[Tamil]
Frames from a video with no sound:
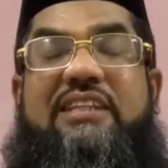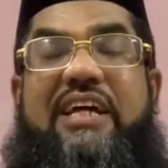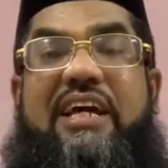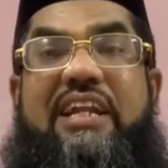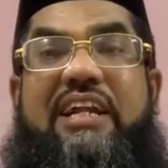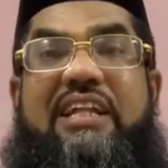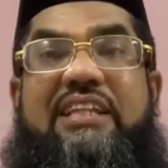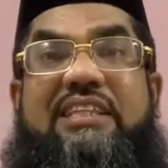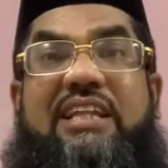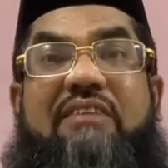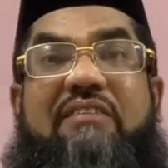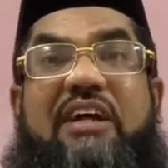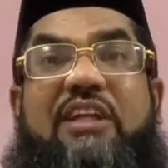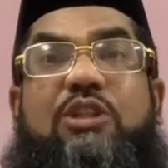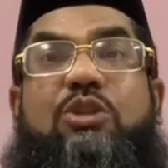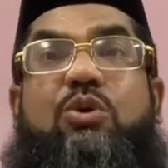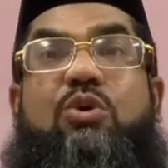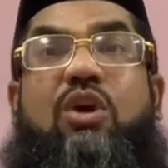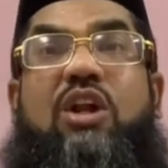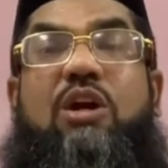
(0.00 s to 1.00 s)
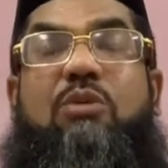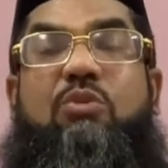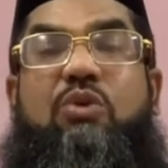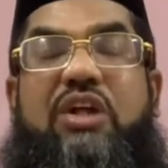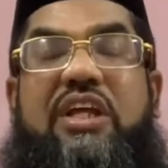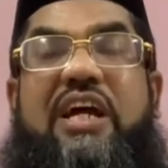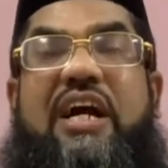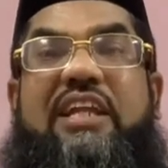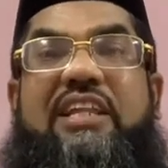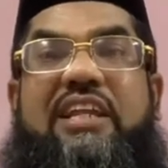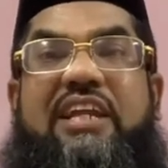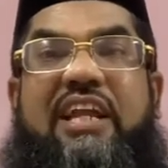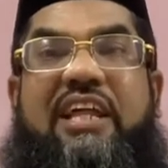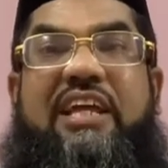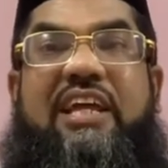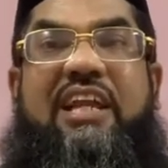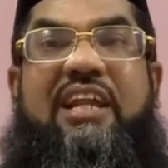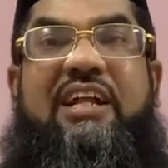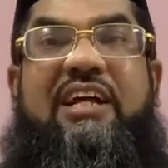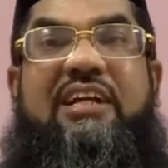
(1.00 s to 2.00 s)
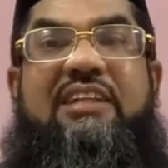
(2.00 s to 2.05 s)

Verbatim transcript: தங்களிடத்திலே வைத்துக் கொள்ள முடியாத நிலையில்